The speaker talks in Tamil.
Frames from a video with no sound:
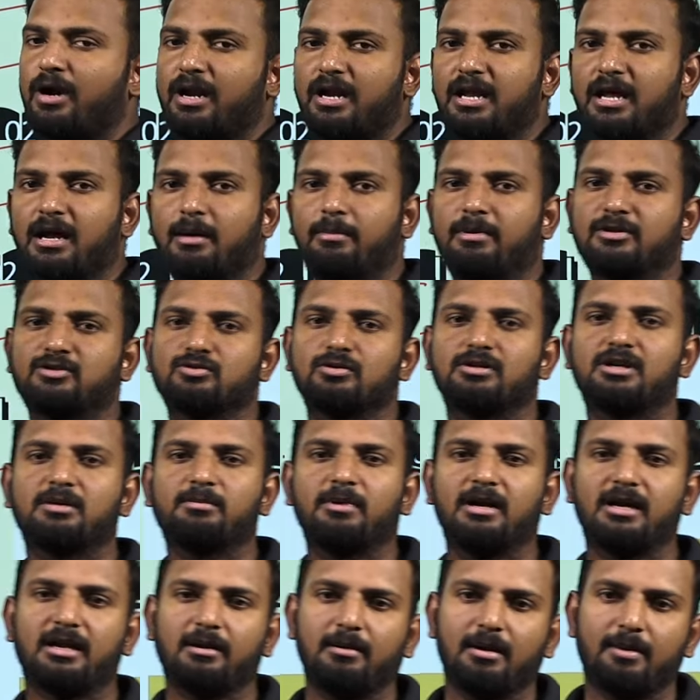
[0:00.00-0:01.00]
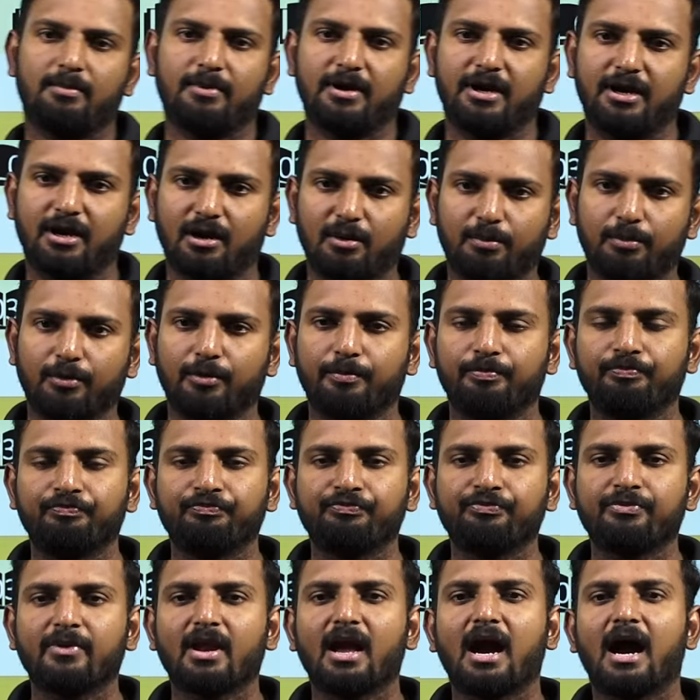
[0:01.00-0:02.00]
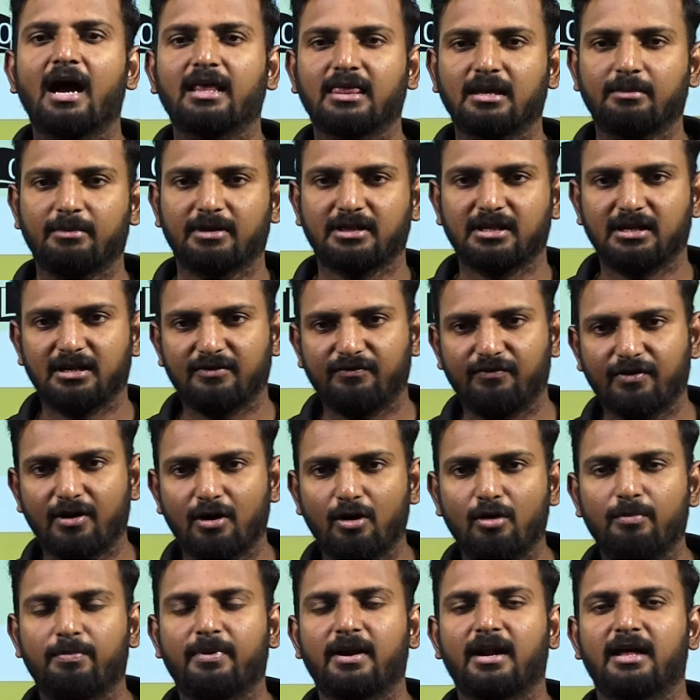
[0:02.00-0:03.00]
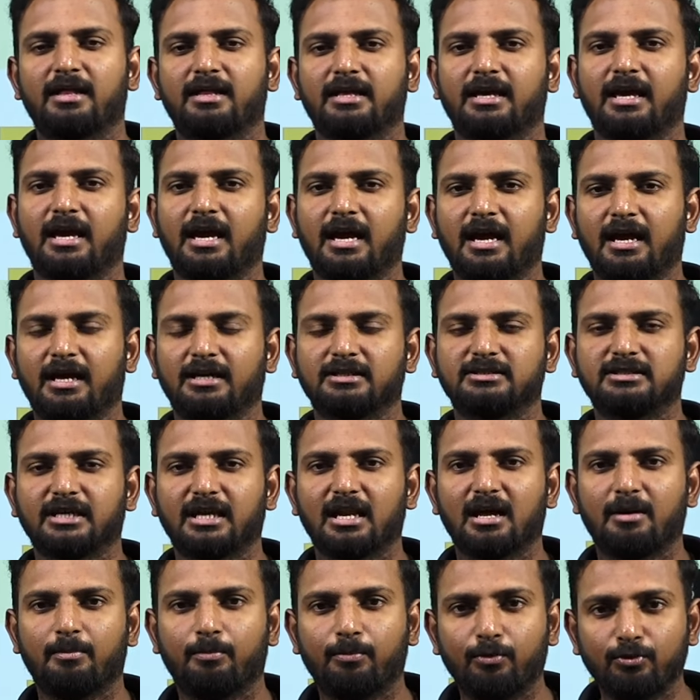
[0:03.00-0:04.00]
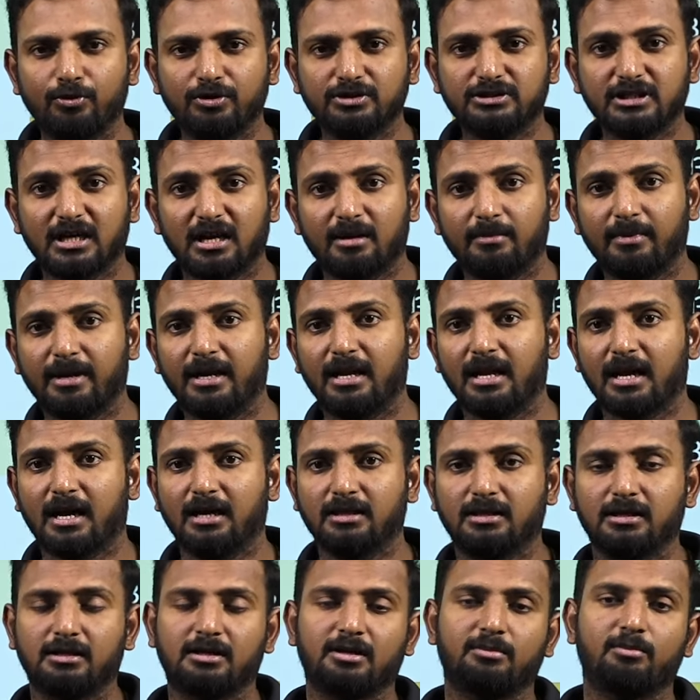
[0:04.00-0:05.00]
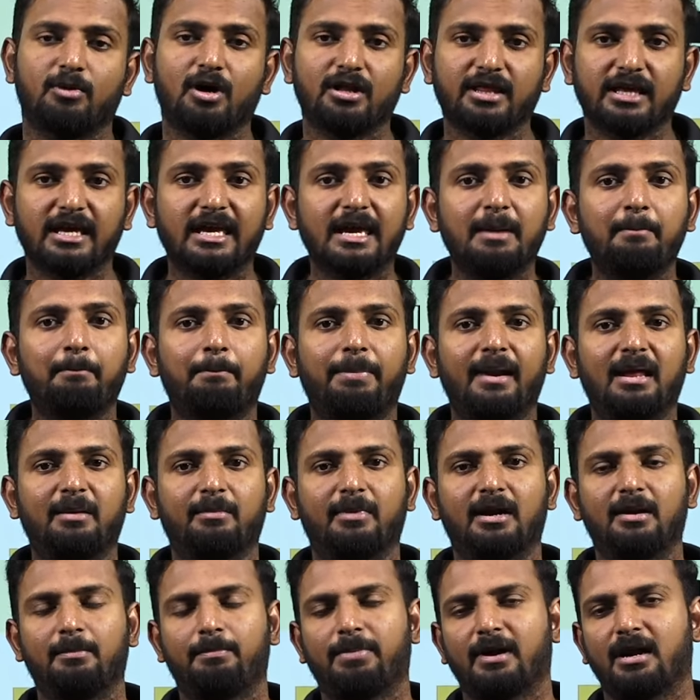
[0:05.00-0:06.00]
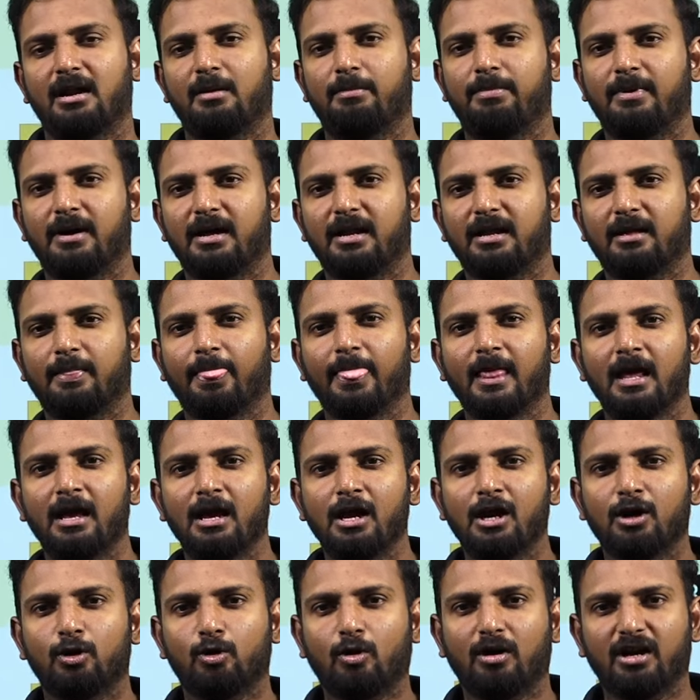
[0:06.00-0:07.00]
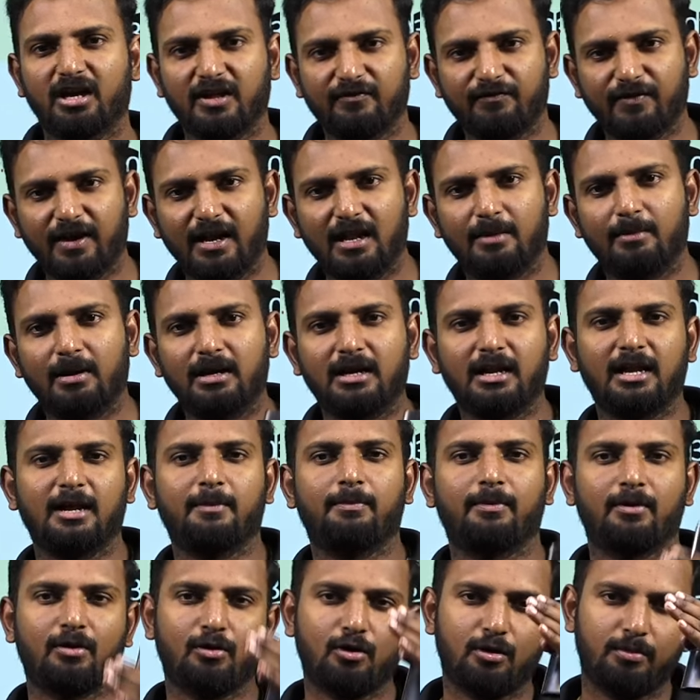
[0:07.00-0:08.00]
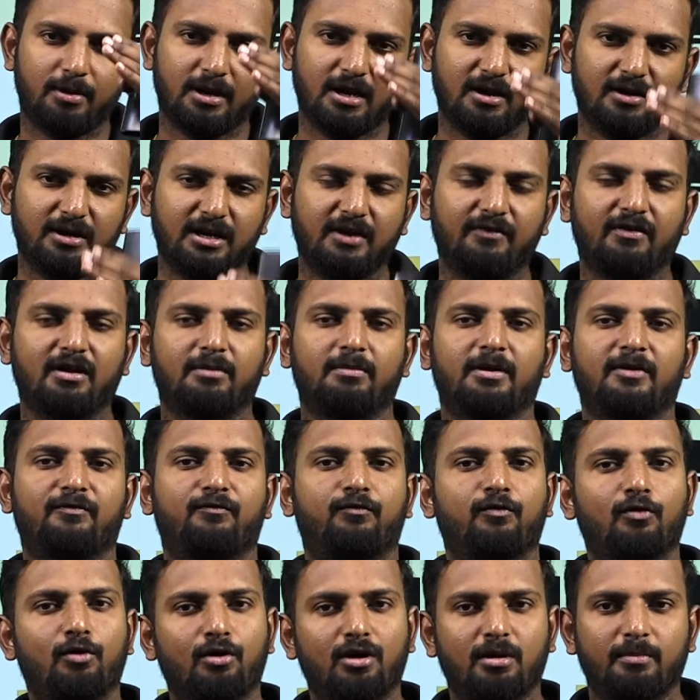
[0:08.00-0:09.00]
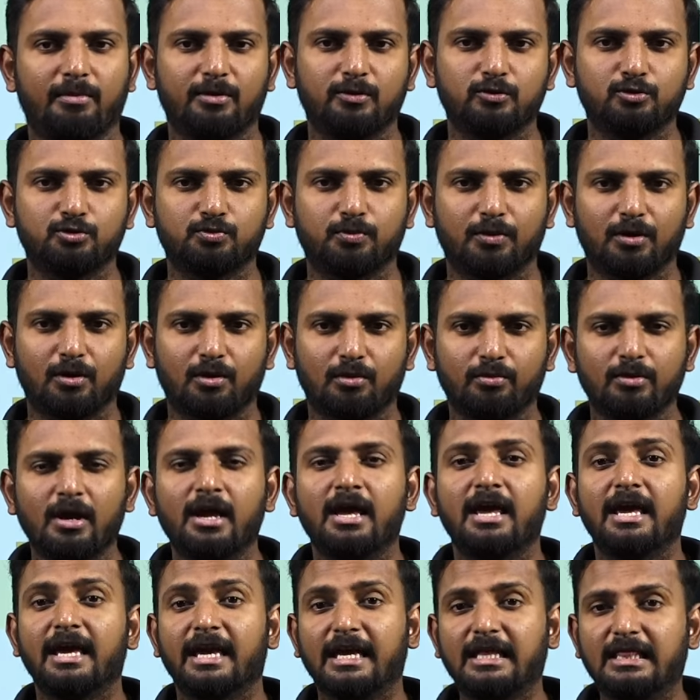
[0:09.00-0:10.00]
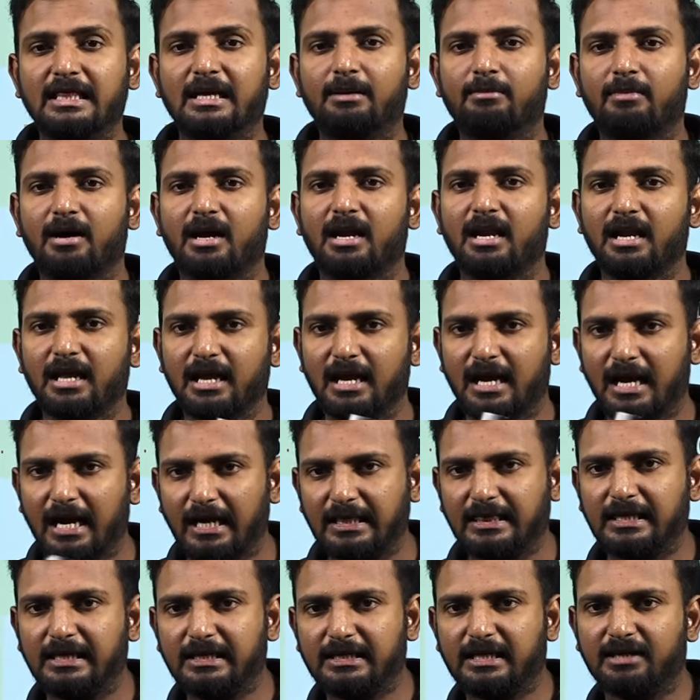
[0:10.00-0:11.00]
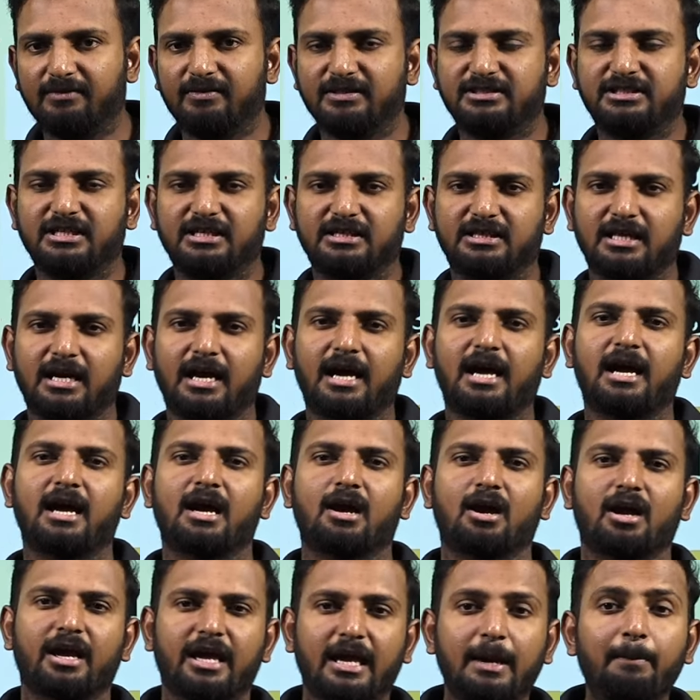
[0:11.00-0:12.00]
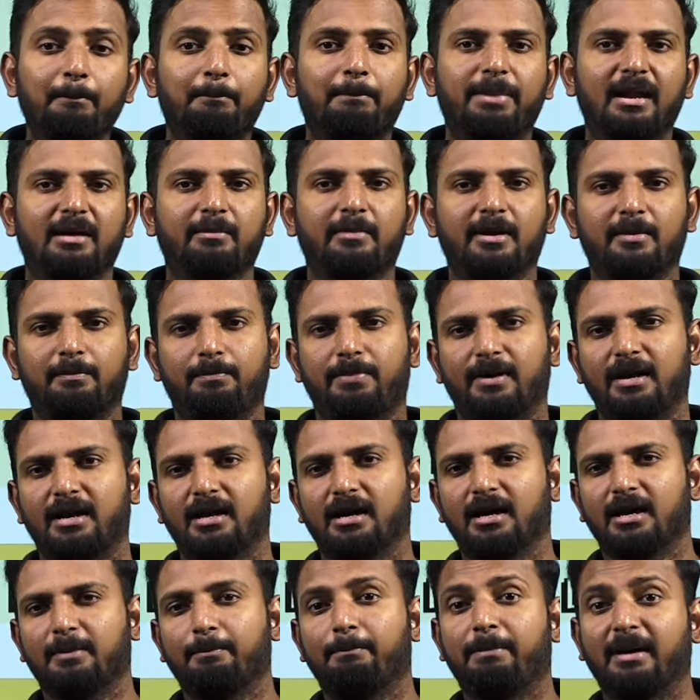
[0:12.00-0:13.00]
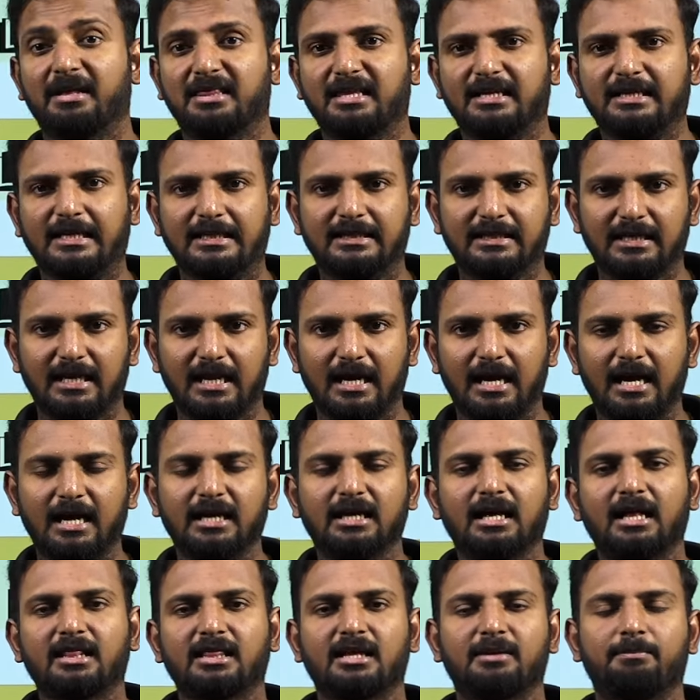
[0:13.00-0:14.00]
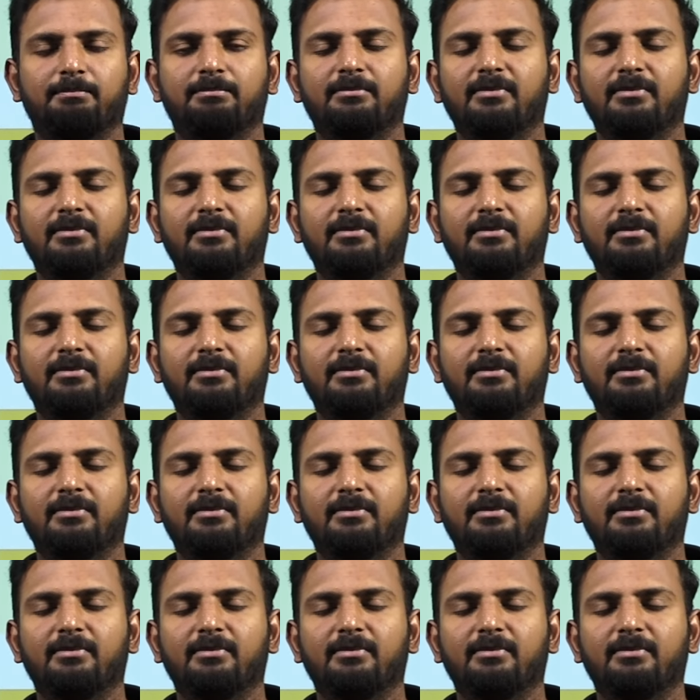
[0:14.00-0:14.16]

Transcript: ஒன்று அப்படின்னு சொல்லிட்டு மல்டிப்ளை பண்ணிகிட்டு இருப்போம் அந்த மெத்தடை ஃபாலோ பண்ணாதீங்க சரிங்களா புதுசாக நம்ம என்ன கற்றுக்கிட்டோமோ அதை இம்ப்ளிமெண்ட் பண்ண பாருங்கள் டுவெண்ட்டி ஃபைவ்ல மல்டிப்ளை பண்ணோம் அப்படின்னா டிவைட் பை ஃபோர் நம்ம யூஸ் பண்ணுறோம் இந்த மாதிரி நீங்கள் கற்றுக்கிட்ட விஷயத்த இம்ப்ளிமெண்ட் பண்ணுங்கள் பதட்டத்தில் அந்த